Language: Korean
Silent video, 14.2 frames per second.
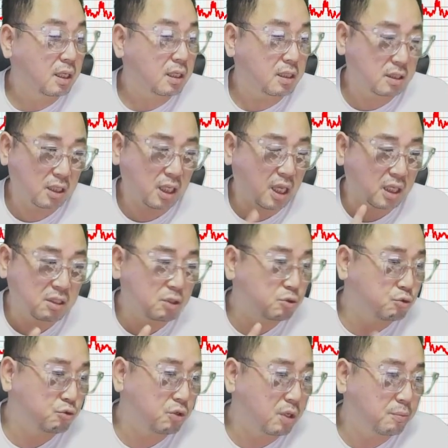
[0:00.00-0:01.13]
그게 굉장히
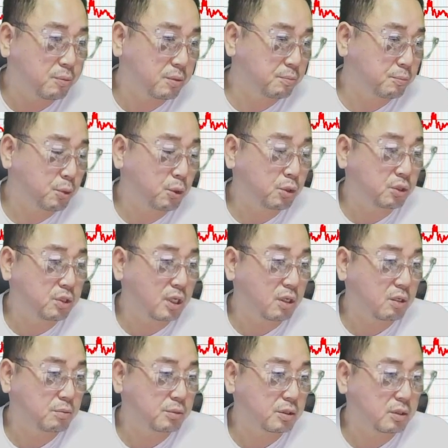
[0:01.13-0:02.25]
중요한 포인트예요,
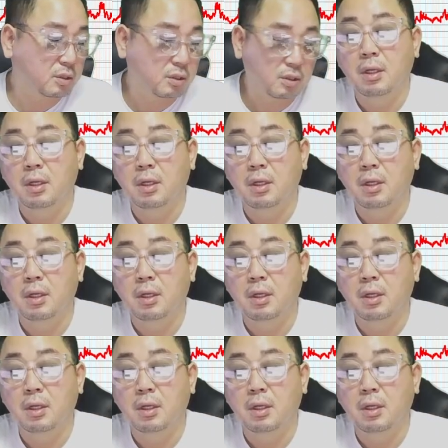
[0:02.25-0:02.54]
여러분들.